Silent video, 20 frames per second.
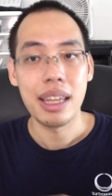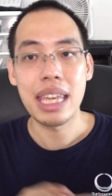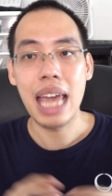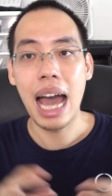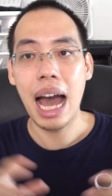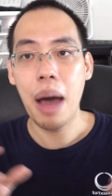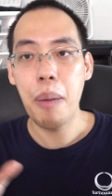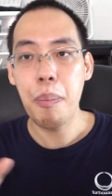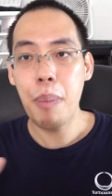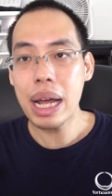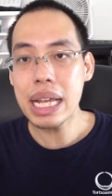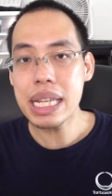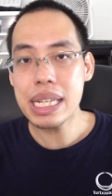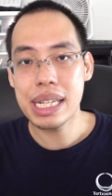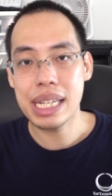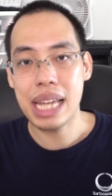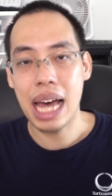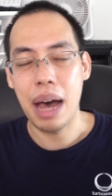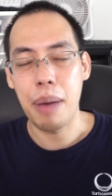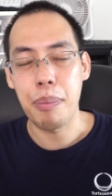ยังไม่
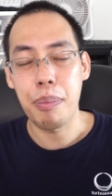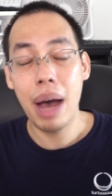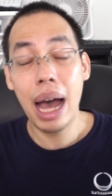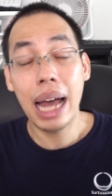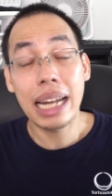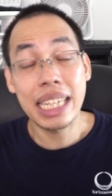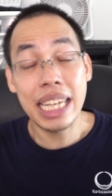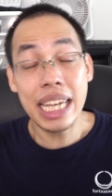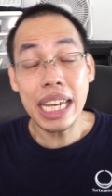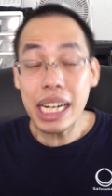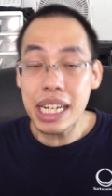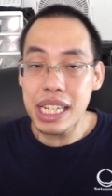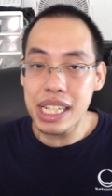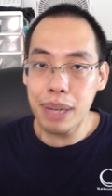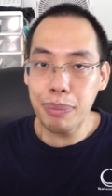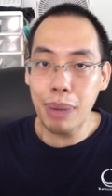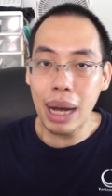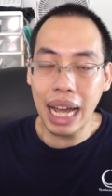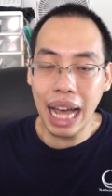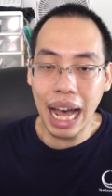สามารถคิดส
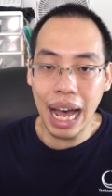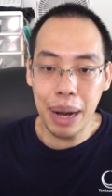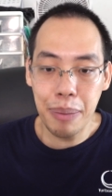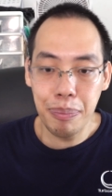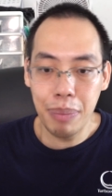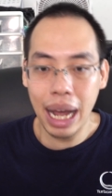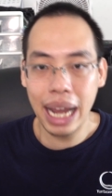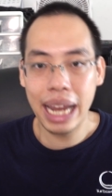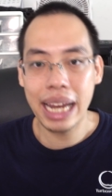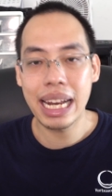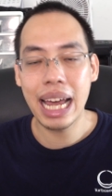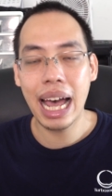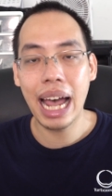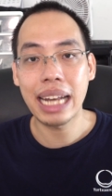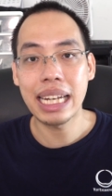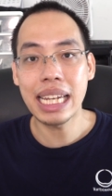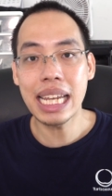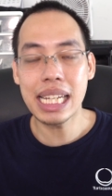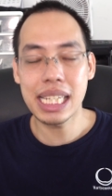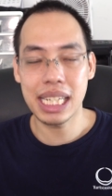มการใหม่ได้
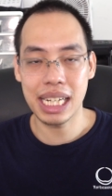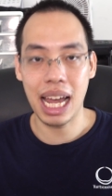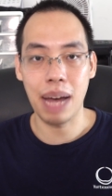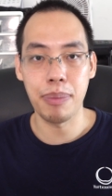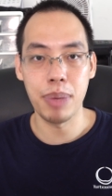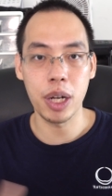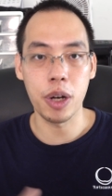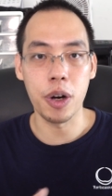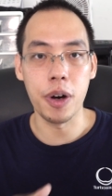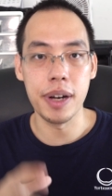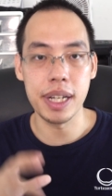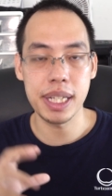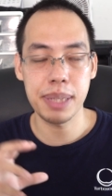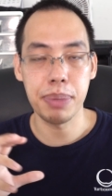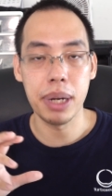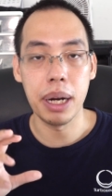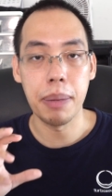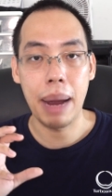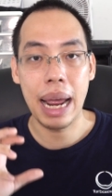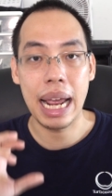ที่จะทำให้ c อ s t
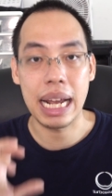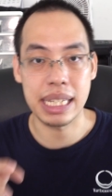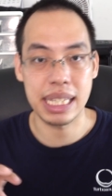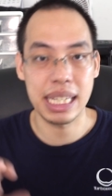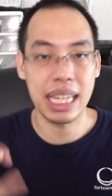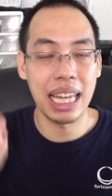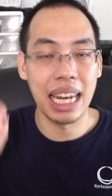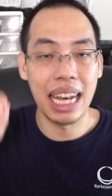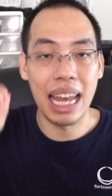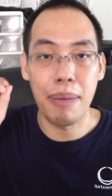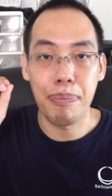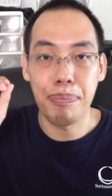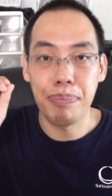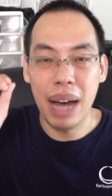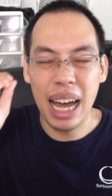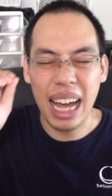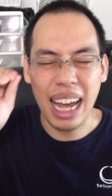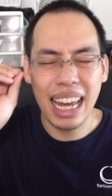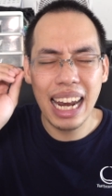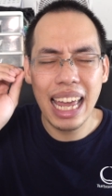per pax กลับ
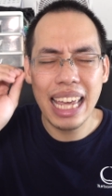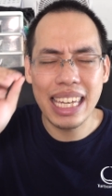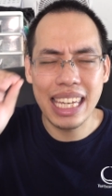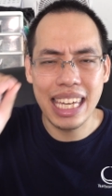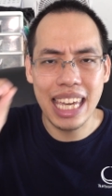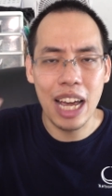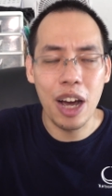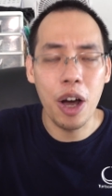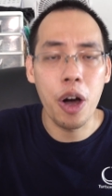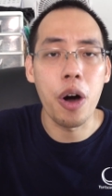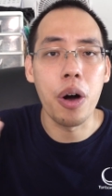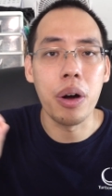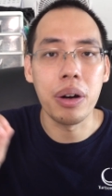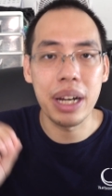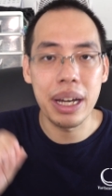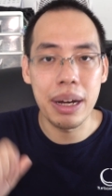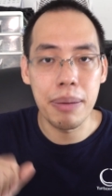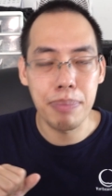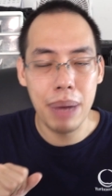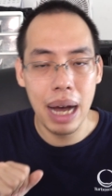มาใกล้เคียงของ
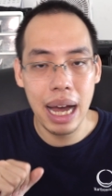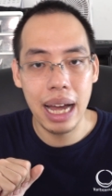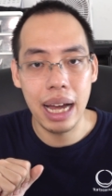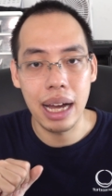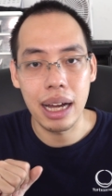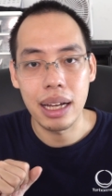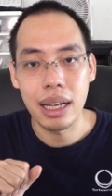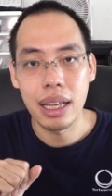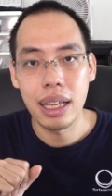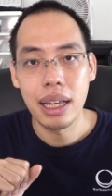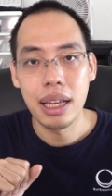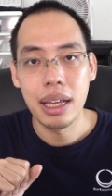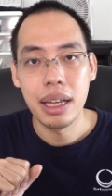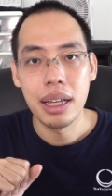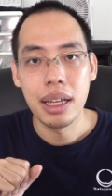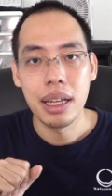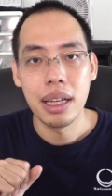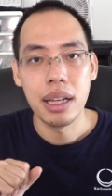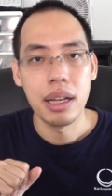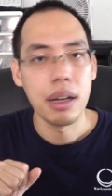เดิมบ้าง
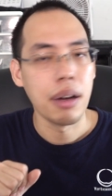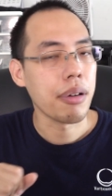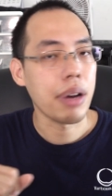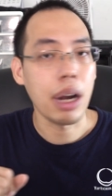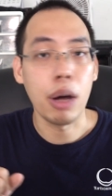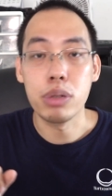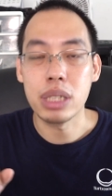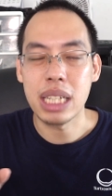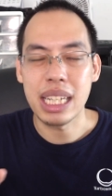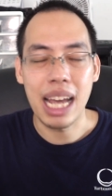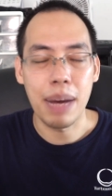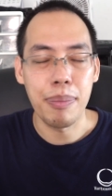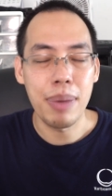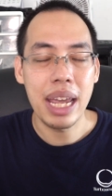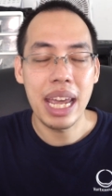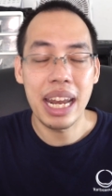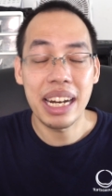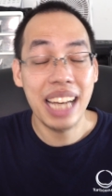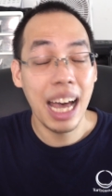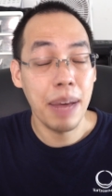เราจะยังไม่
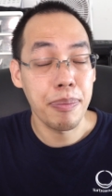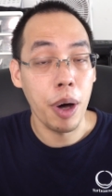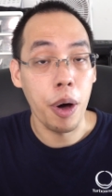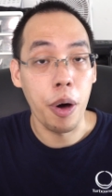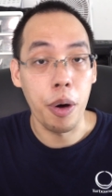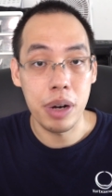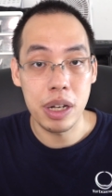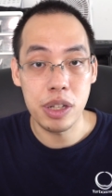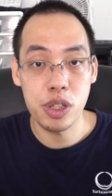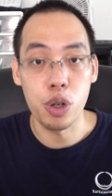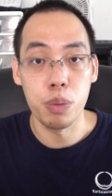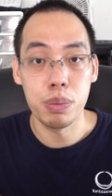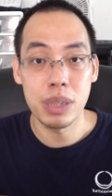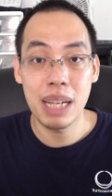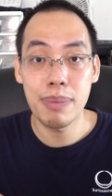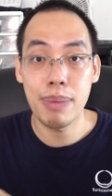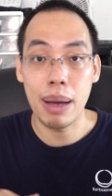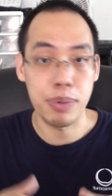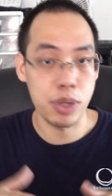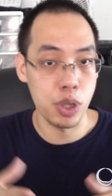เห็นงานมหรสพ
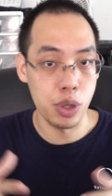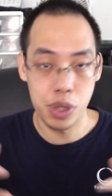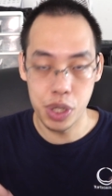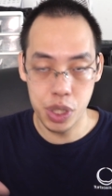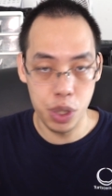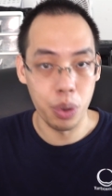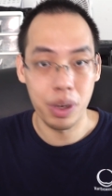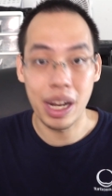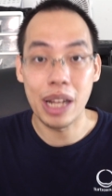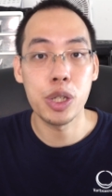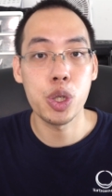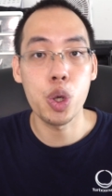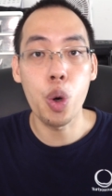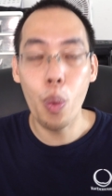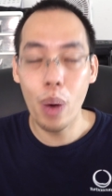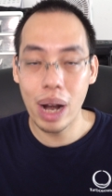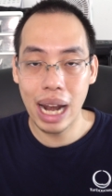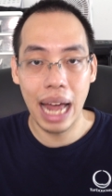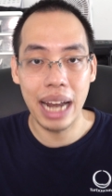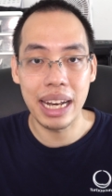ที่แบบสดๆ ในช่วง
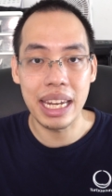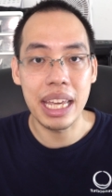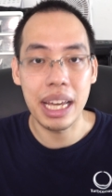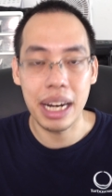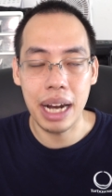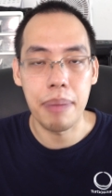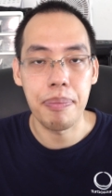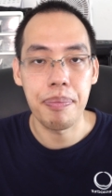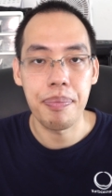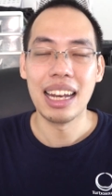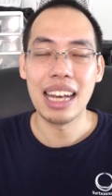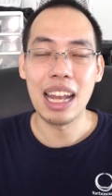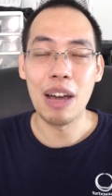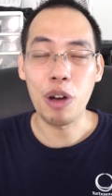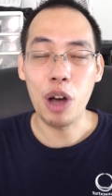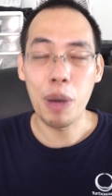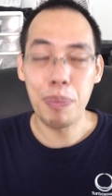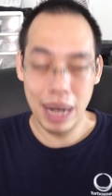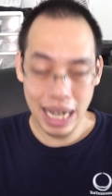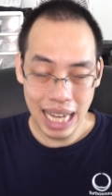เวลานี้ครับ แล้ว
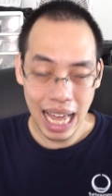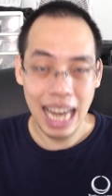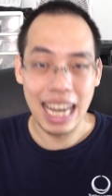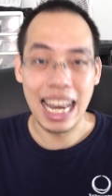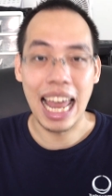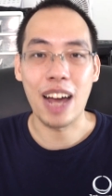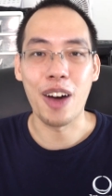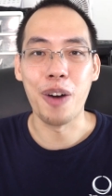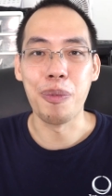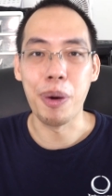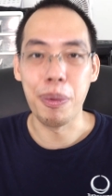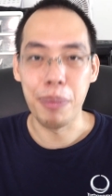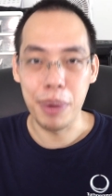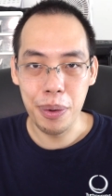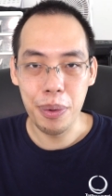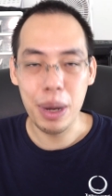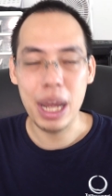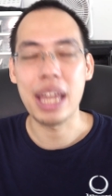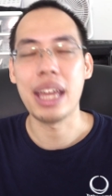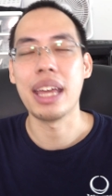ก็เป็นงานหลักของผม
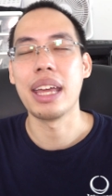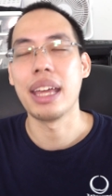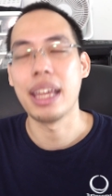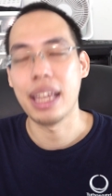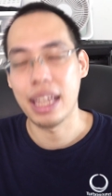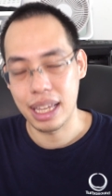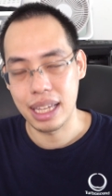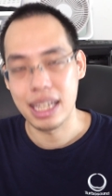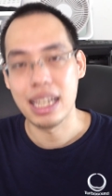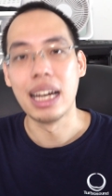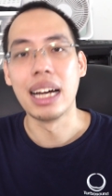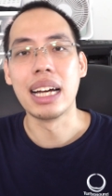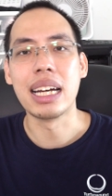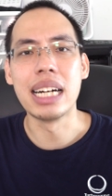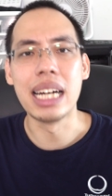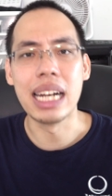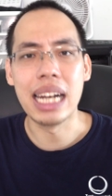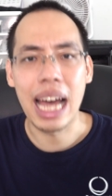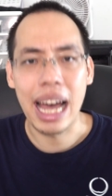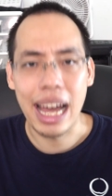ด้วย
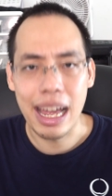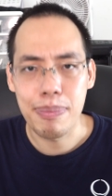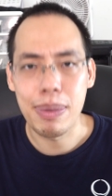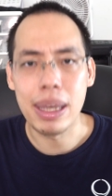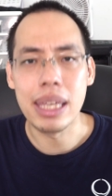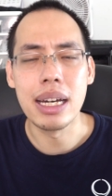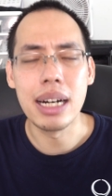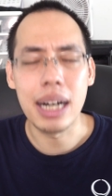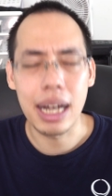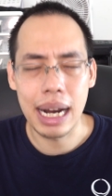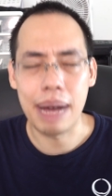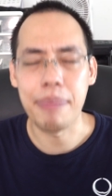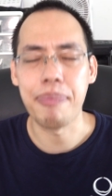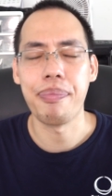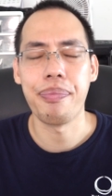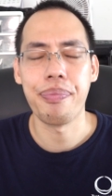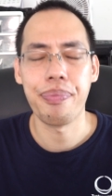เงินหายไปเยอะครับ